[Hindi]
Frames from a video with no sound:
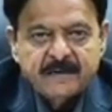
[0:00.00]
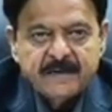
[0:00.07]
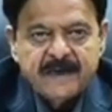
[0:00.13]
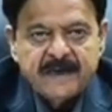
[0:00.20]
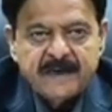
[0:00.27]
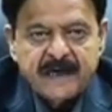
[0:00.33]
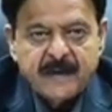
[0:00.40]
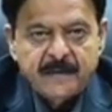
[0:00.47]

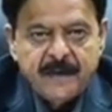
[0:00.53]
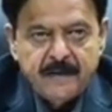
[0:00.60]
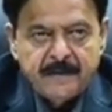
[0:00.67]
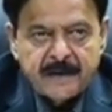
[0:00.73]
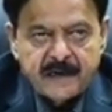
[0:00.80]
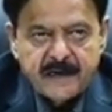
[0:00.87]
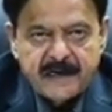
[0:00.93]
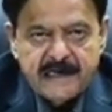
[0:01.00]
अपने
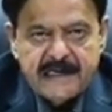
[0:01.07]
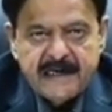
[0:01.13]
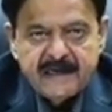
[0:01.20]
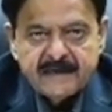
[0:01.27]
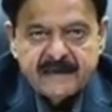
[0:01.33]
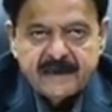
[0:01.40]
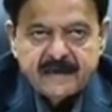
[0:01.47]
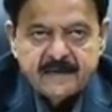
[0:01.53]
टाइमिंग बढ़ाएं
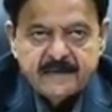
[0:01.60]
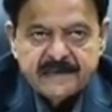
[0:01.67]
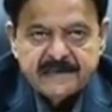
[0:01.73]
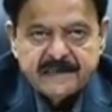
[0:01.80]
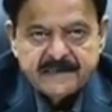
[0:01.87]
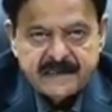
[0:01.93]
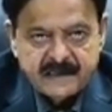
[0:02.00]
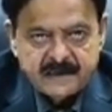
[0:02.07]
ताकि
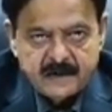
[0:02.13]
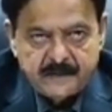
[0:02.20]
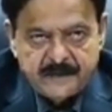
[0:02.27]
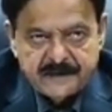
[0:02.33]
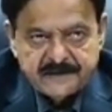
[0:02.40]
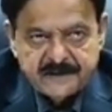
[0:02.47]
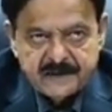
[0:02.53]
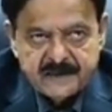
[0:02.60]
बच्चे ज़्यादा
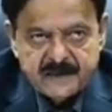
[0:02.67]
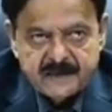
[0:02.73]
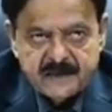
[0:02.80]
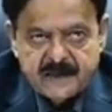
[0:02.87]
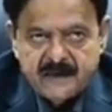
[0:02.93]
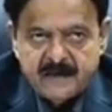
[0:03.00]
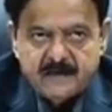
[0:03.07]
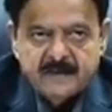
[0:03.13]
पढ़ सकें
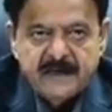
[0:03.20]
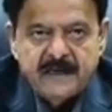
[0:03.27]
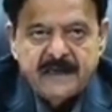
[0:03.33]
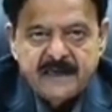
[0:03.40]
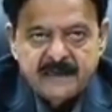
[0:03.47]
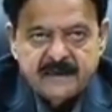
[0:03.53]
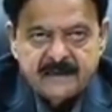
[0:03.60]
हम